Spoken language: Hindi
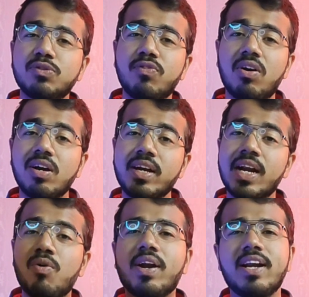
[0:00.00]
world
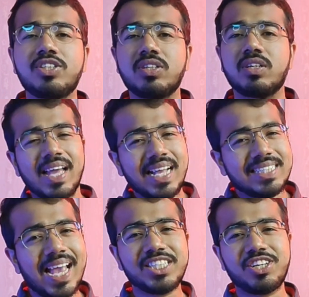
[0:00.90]
renowned tradition, its
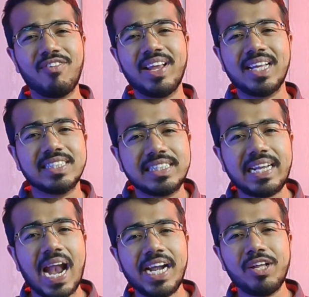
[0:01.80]
extravagance,
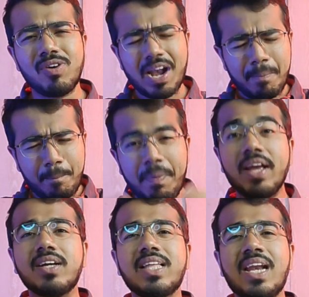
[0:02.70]
grandeur, and
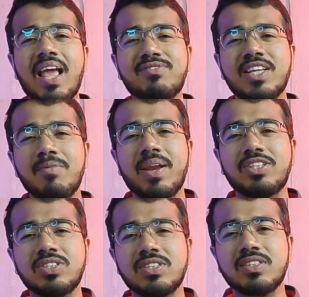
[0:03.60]
bigger than life
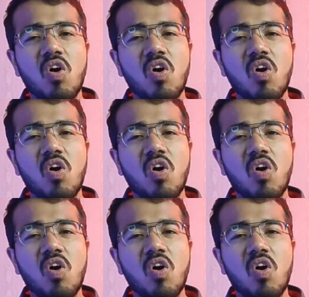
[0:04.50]
celebrations.